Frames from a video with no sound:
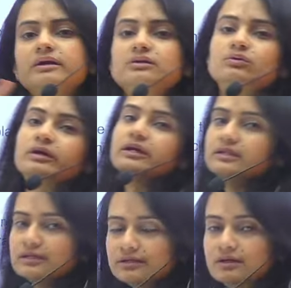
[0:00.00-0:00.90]
को कहते
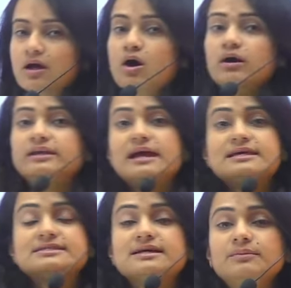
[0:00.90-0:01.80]
हैं और
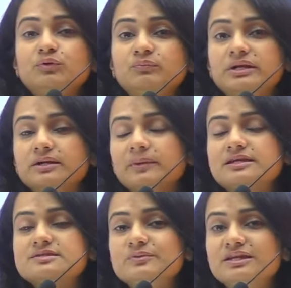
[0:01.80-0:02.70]
ऐसा ही मूवमेंट हमें
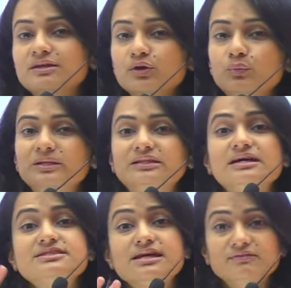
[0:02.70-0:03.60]
किस में देखने को मिलता है
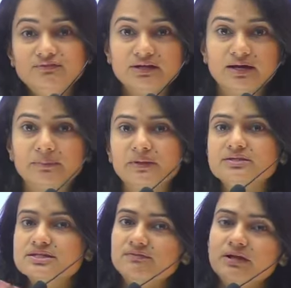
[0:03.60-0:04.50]
सनफ्लावर में
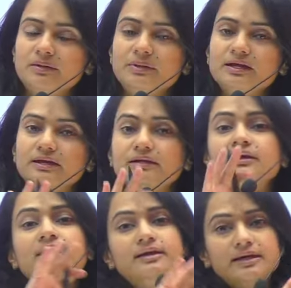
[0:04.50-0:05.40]
सनफ्लावर भी क्या है
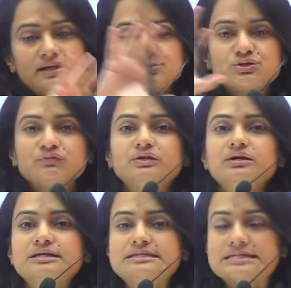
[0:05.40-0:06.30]
डायरेक्शन ऑफ द
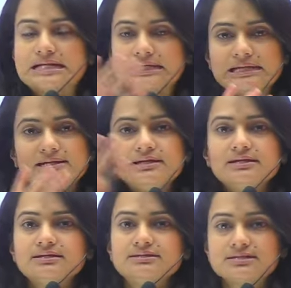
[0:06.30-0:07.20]
सनलाइट
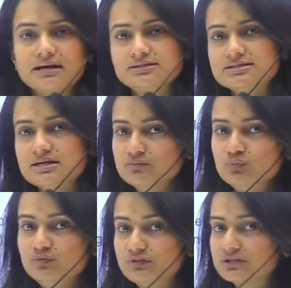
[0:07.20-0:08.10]
के साथ ही साथ
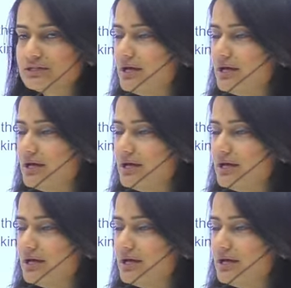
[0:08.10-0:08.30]
मूव करता है